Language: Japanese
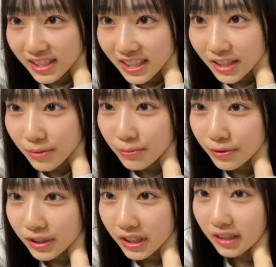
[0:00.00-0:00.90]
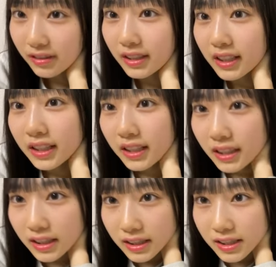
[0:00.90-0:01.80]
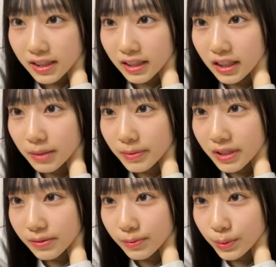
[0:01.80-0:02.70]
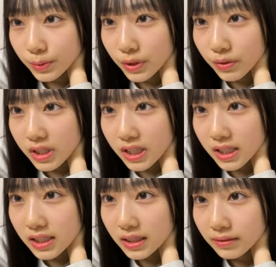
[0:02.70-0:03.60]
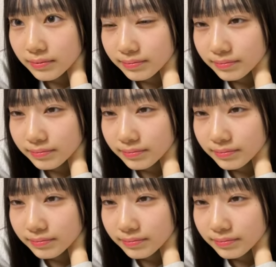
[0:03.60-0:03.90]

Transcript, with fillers: してておもろいってぐらい使ってます本当に嬉しい